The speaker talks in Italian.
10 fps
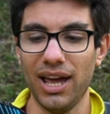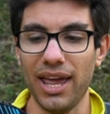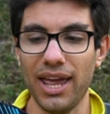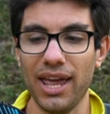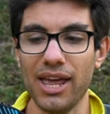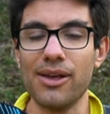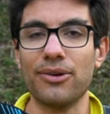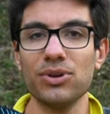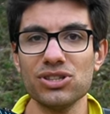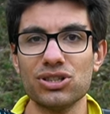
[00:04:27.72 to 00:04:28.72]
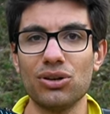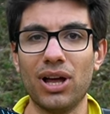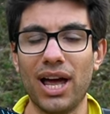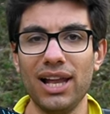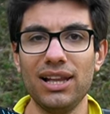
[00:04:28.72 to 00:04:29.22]
E questo
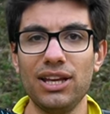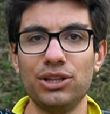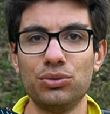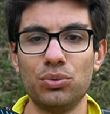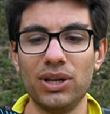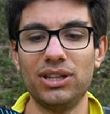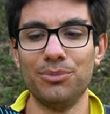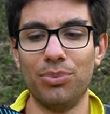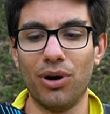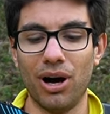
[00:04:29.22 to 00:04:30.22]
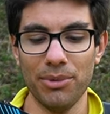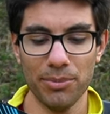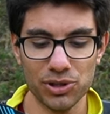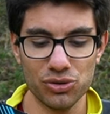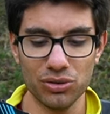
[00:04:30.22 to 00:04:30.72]
LI2 di Boa mi è
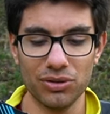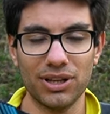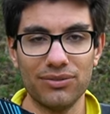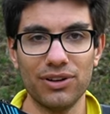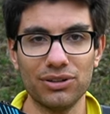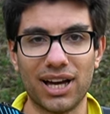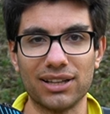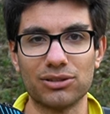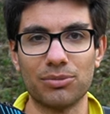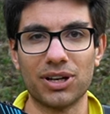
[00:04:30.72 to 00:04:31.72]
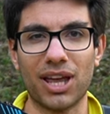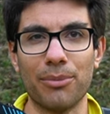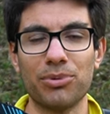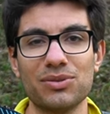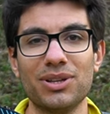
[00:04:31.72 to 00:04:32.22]
piaciuto davvero tanto perché
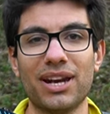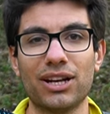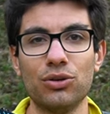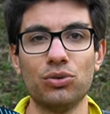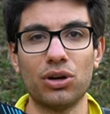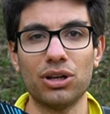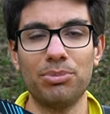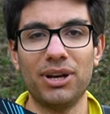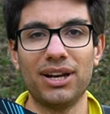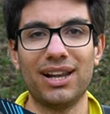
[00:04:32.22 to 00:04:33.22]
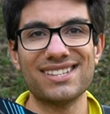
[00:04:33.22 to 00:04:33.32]
possiamo andare a chiudere o ad aprire la